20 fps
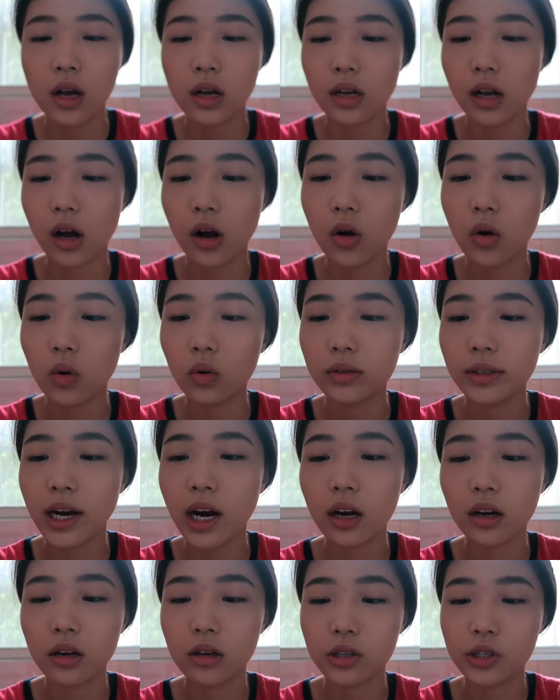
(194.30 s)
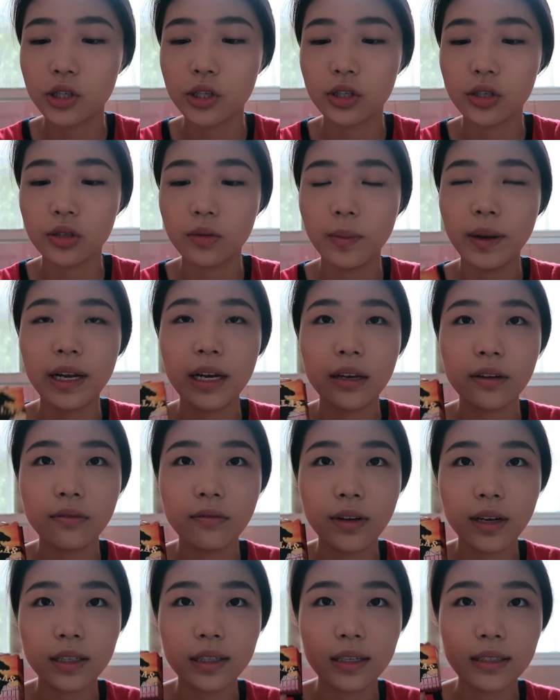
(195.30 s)
然后第2个是贝玲
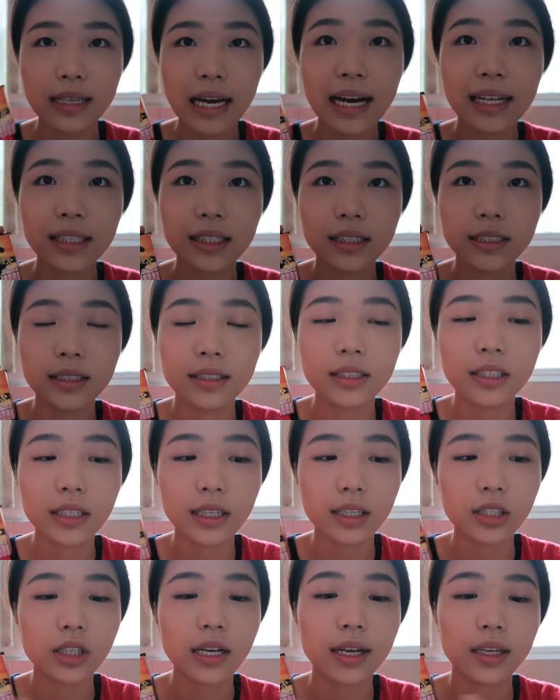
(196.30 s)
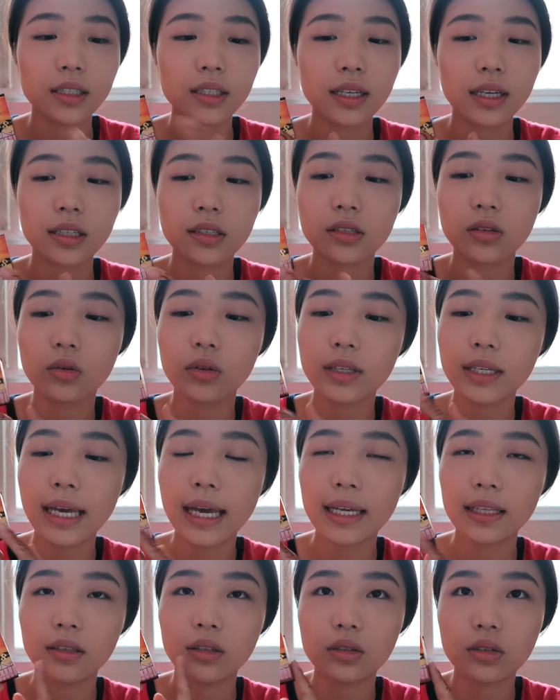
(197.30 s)
妃的 Dallas， 这个也是 XXO
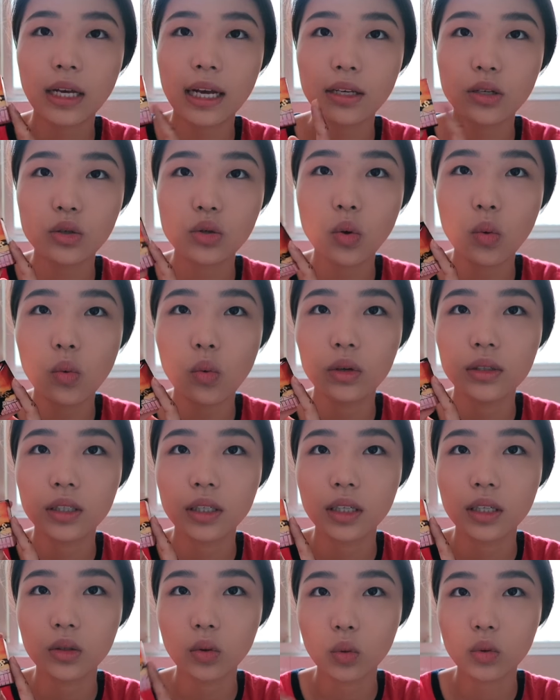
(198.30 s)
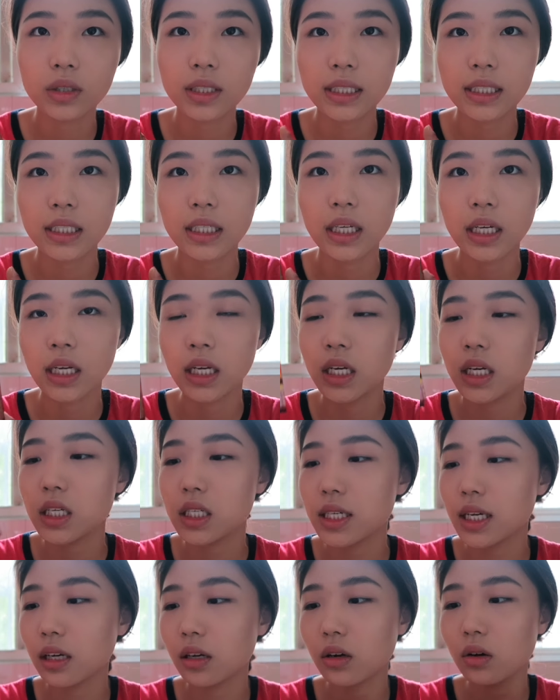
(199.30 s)
Kate 他送我的一个东西，
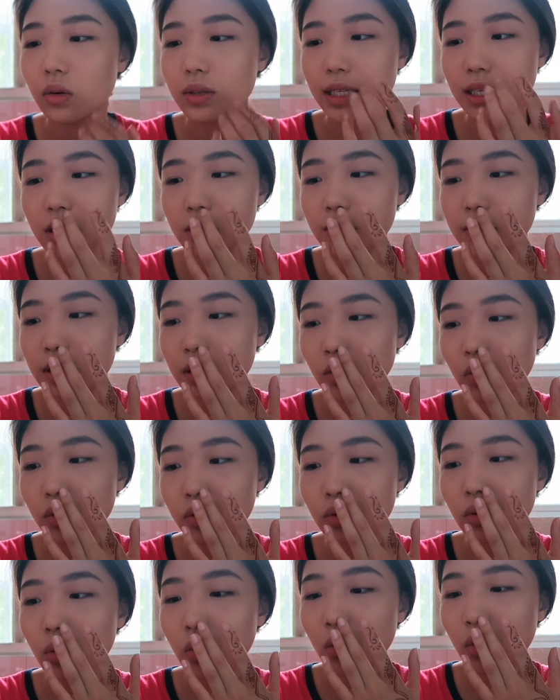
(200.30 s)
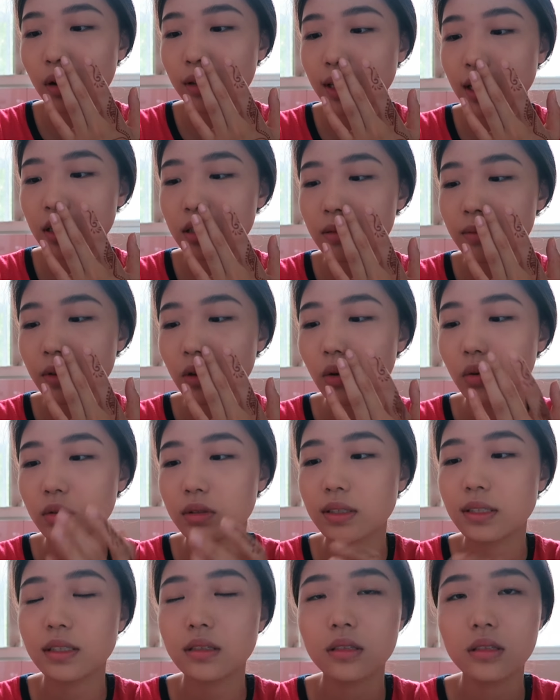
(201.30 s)
这个我在视频我用过，但是没有
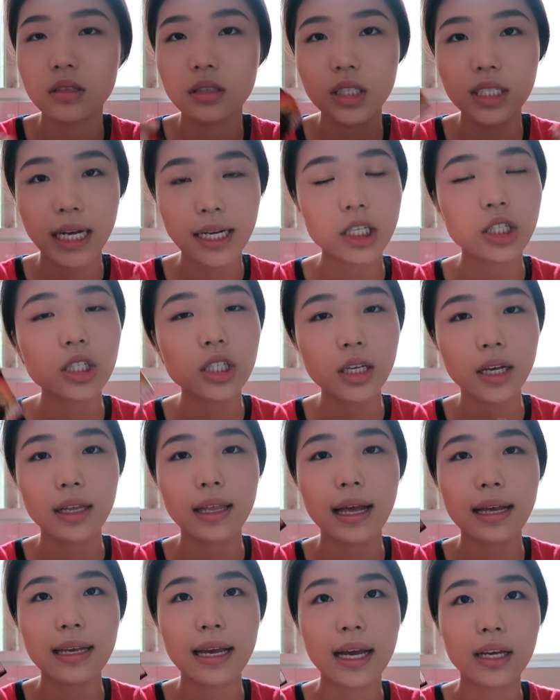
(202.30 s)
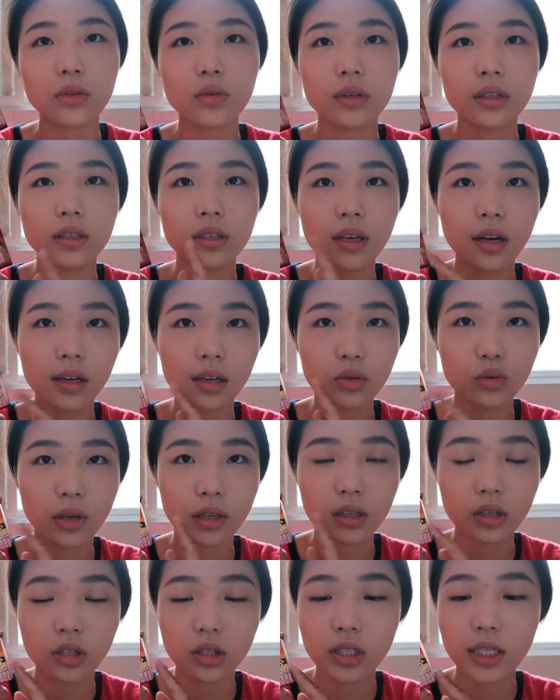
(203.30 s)
展示给大家，所以第2个选
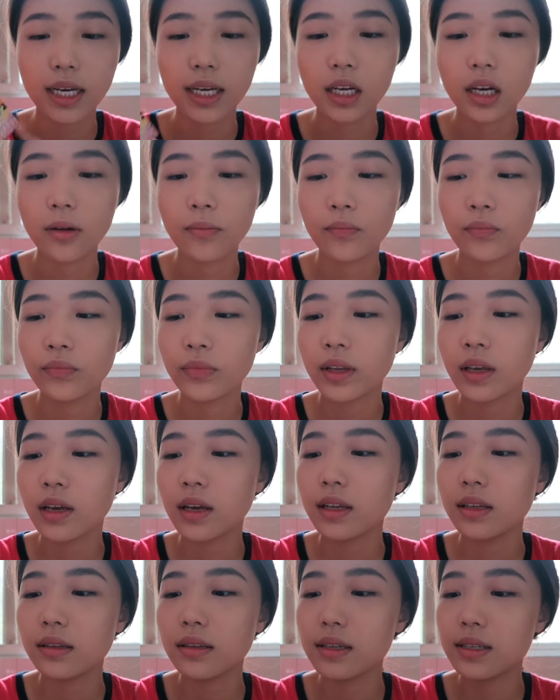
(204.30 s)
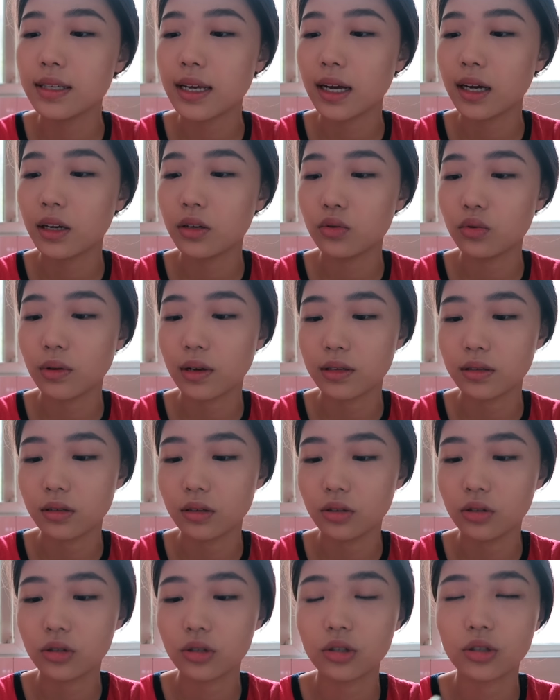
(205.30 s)
择是这个。第3个选
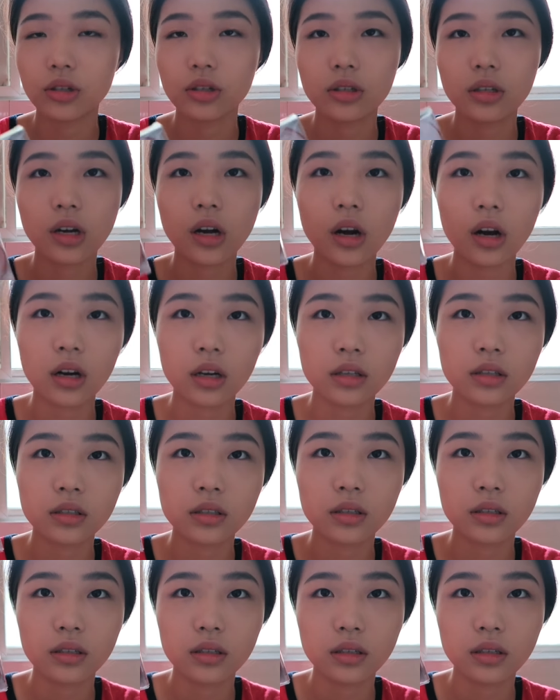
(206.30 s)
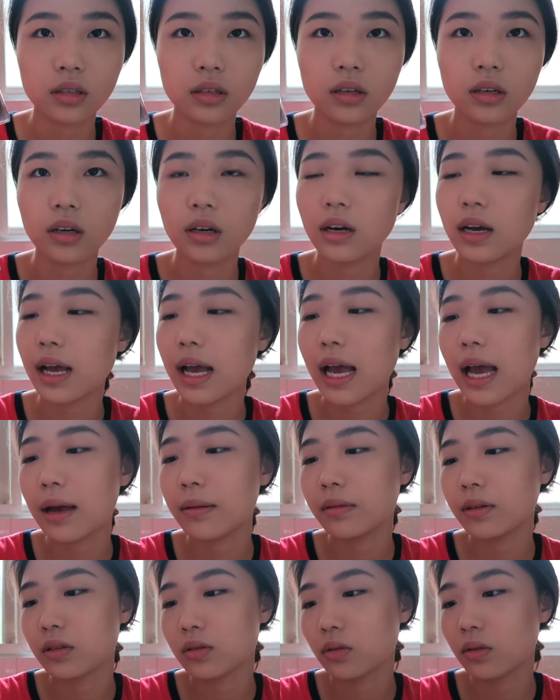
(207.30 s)
择是 Tarte 的
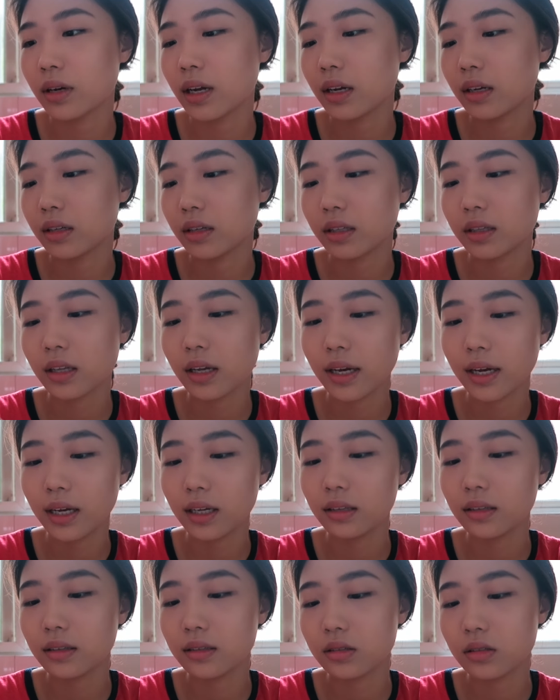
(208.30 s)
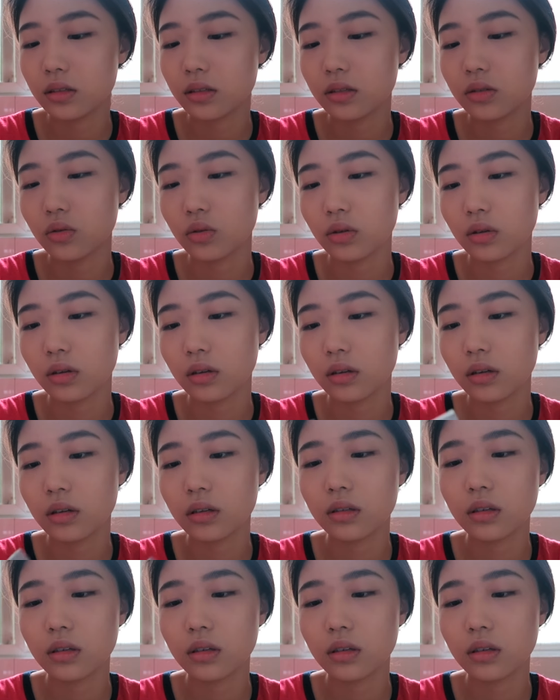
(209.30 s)
Amazonian Clay， 就是